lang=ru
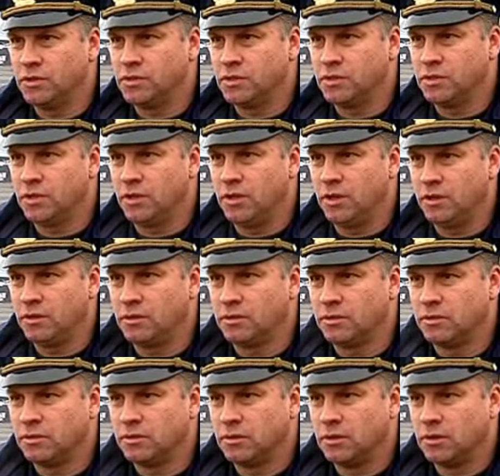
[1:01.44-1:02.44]
10 лет.
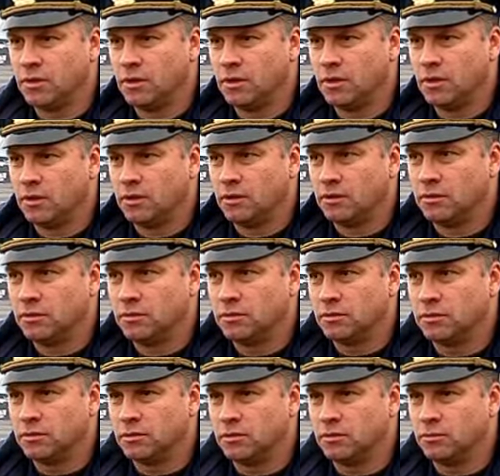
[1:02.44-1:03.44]

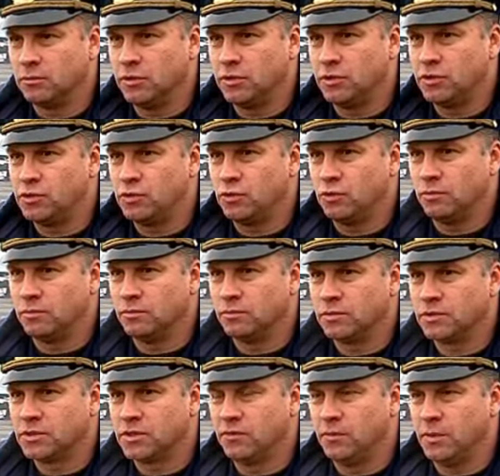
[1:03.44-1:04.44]
Э, мы
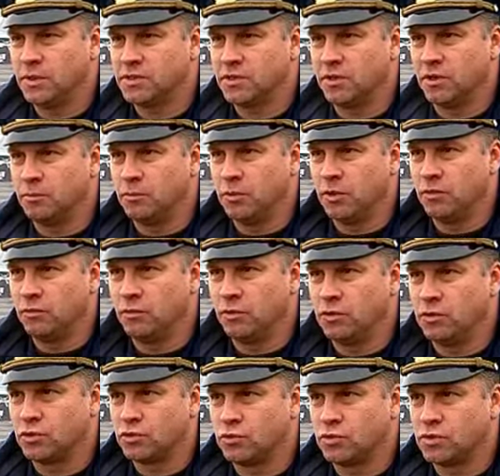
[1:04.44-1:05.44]
несем совместное
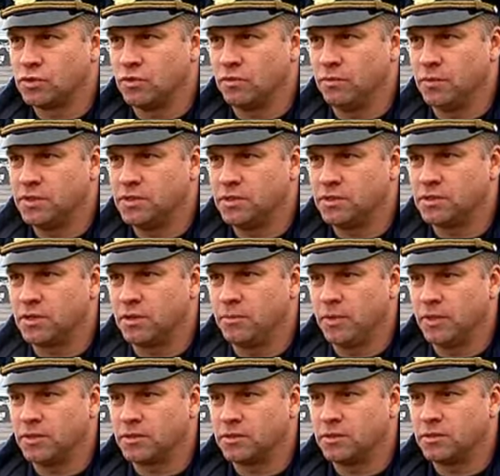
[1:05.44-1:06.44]
боевое дежурство вместе с
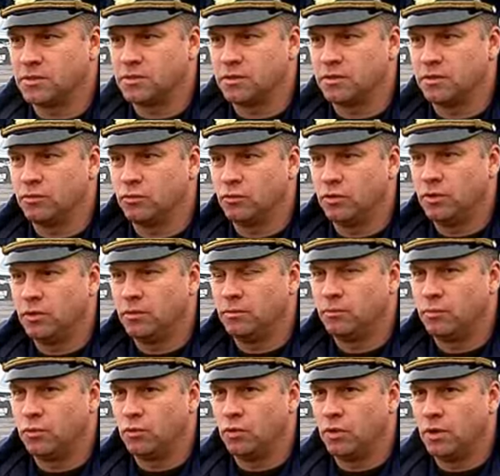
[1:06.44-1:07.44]
армянской стороной
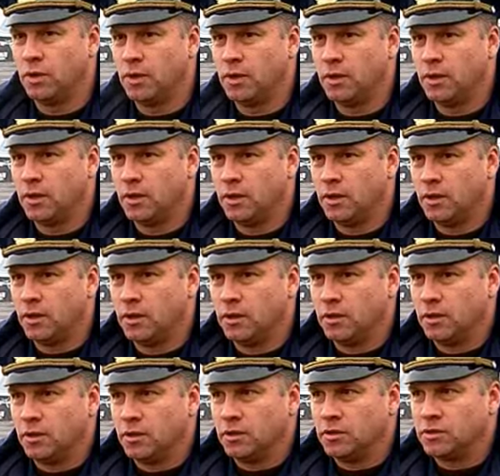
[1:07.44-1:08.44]
по
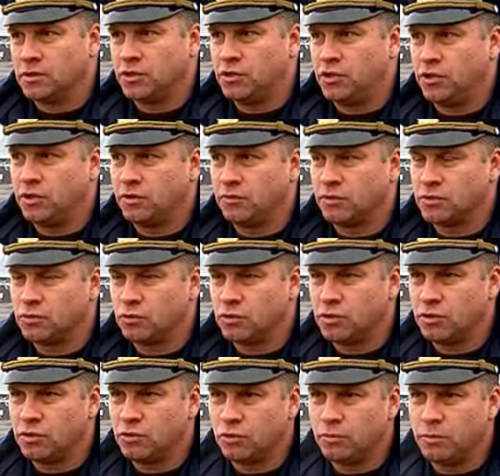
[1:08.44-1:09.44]
защите
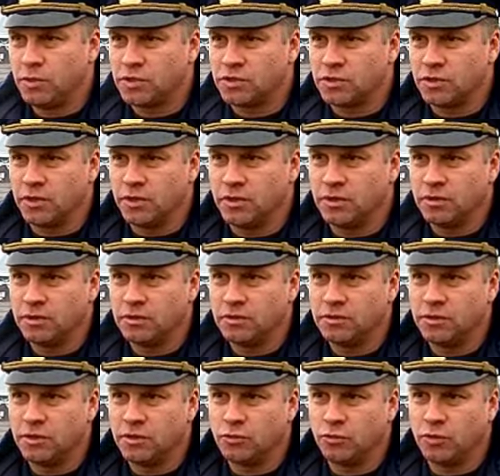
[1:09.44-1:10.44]
воздушных рубежей
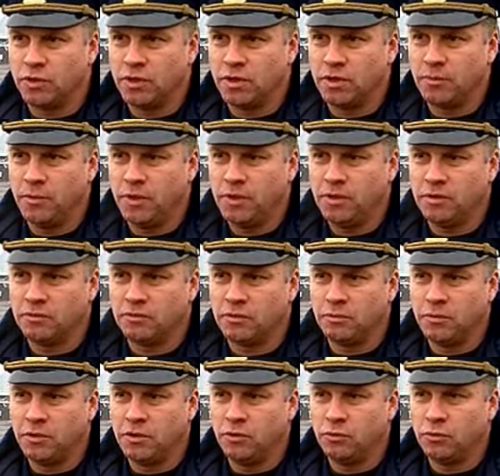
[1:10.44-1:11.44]
территории Армении в
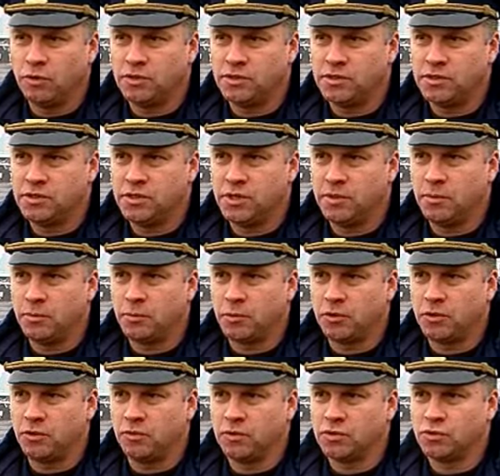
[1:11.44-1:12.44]
объединенной системе
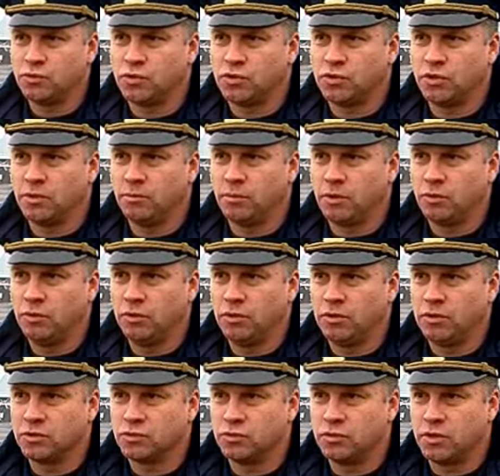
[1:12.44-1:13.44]
противовоздушной
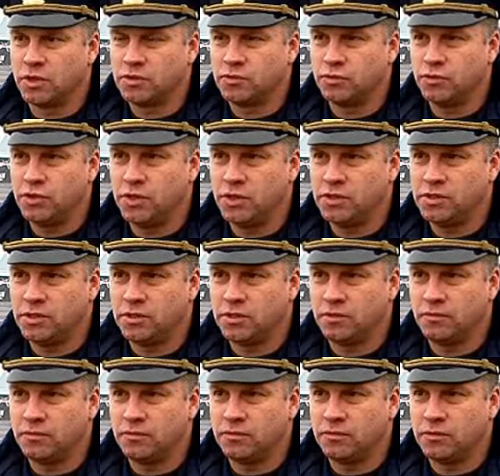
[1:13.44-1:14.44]
обороны
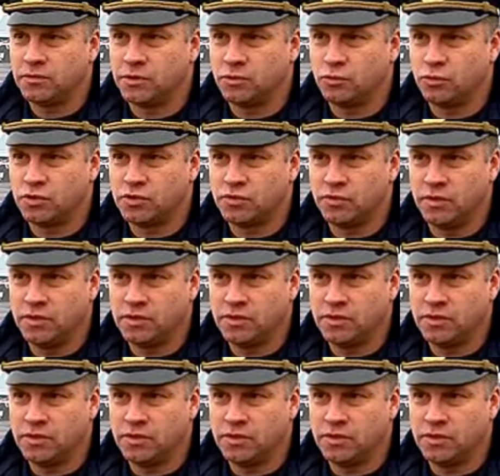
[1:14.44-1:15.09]
государств-участников Содружества